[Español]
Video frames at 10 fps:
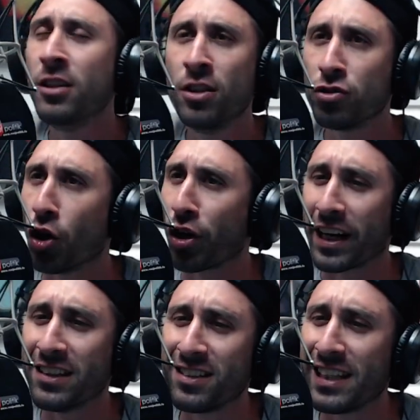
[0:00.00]

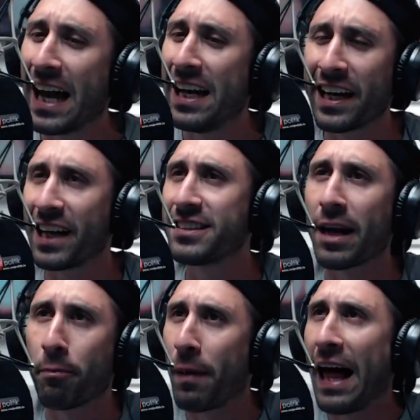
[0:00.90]
torrencial,
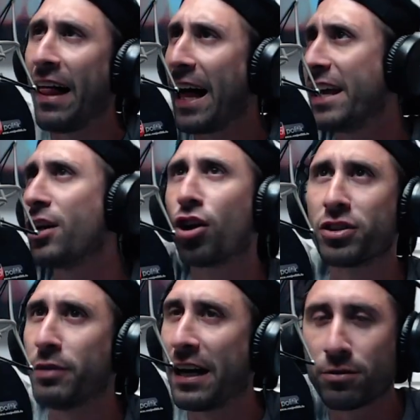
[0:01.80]
resarpada, ahí corte
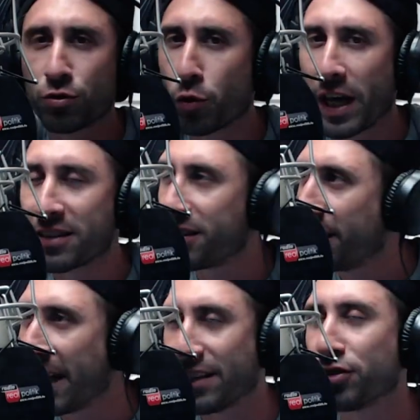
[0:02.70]
una
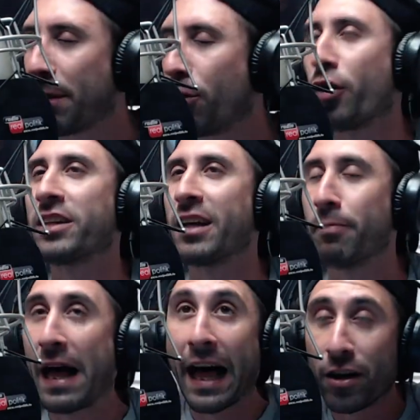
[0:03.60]
lluviecita, esto tampoco
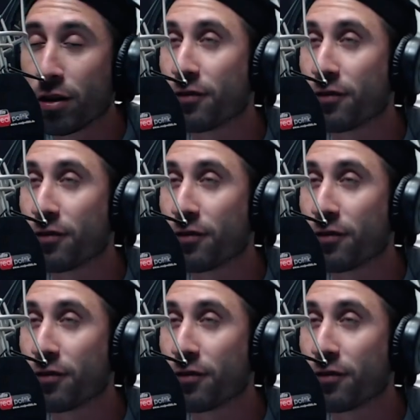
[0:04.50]
resarpada, ¿no?